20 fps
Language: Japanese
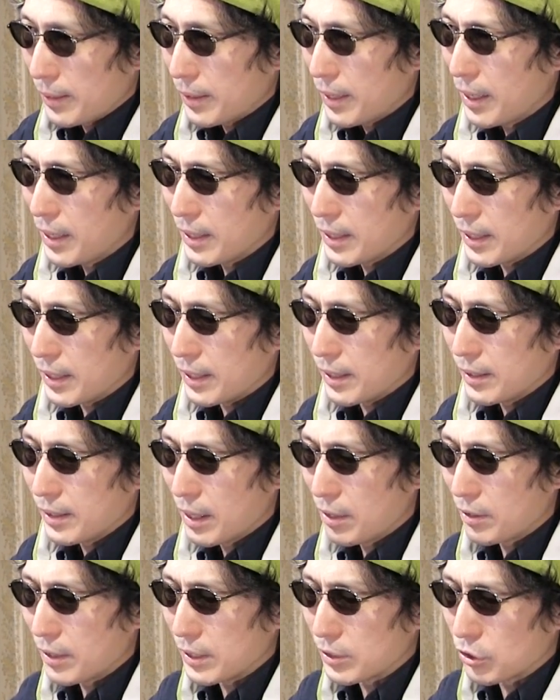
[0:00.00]
なので
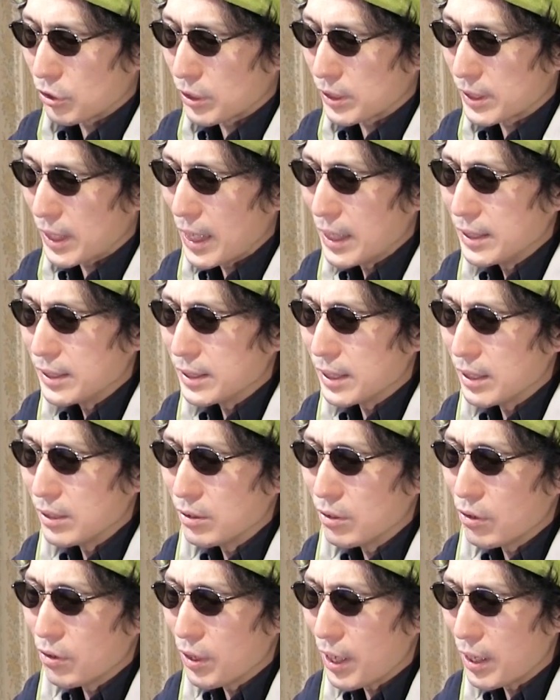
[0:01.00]
なのでちょっと
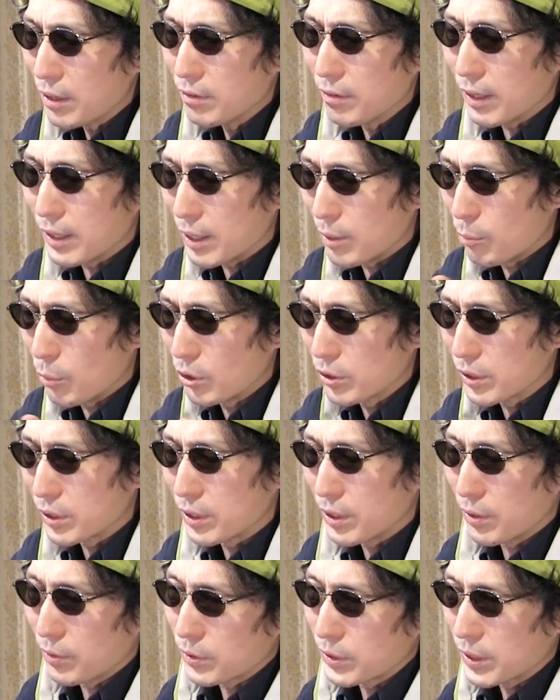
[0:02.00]
3500はね持っ
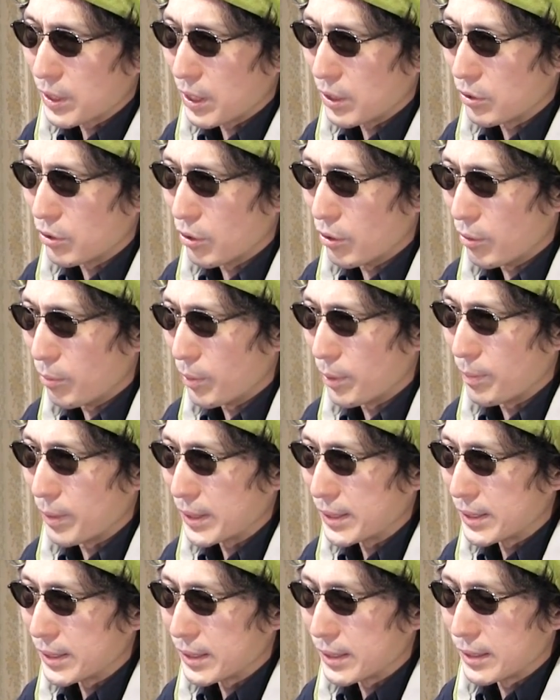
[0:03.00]
ておきたいと思い
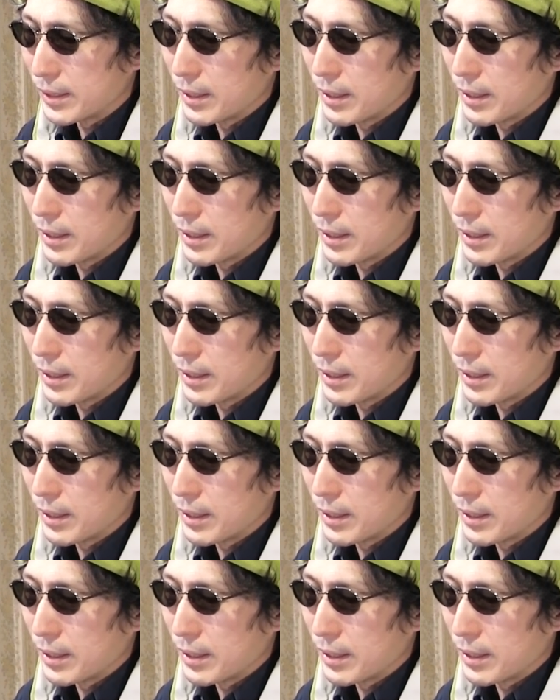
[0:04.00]
ます